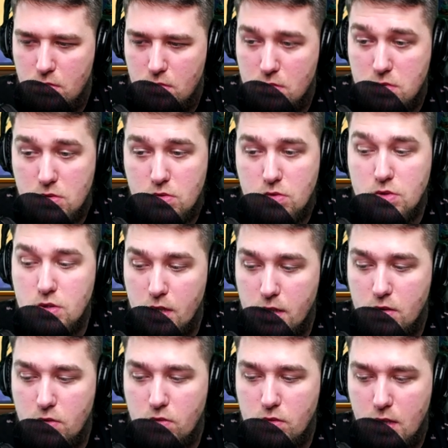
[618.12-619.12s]

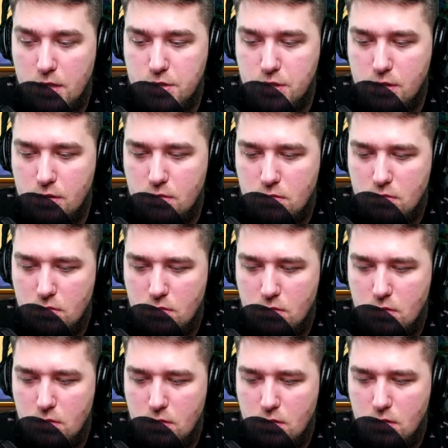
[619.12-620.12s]
Слушай, это удача.
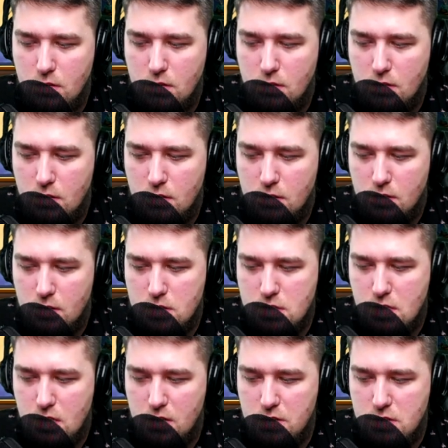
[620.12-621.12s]
На
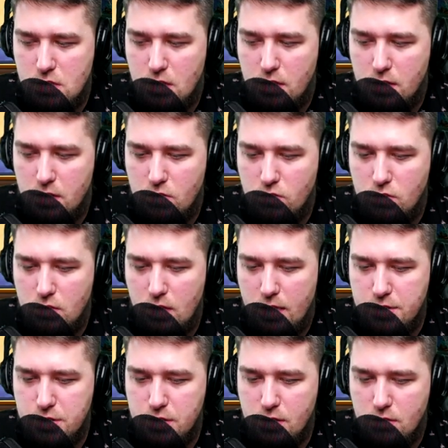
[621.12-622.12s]
самом деле это
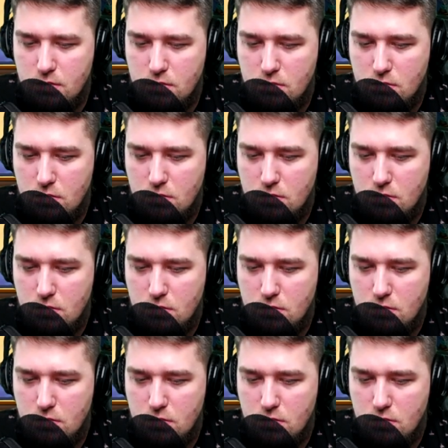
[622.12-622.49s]
удача.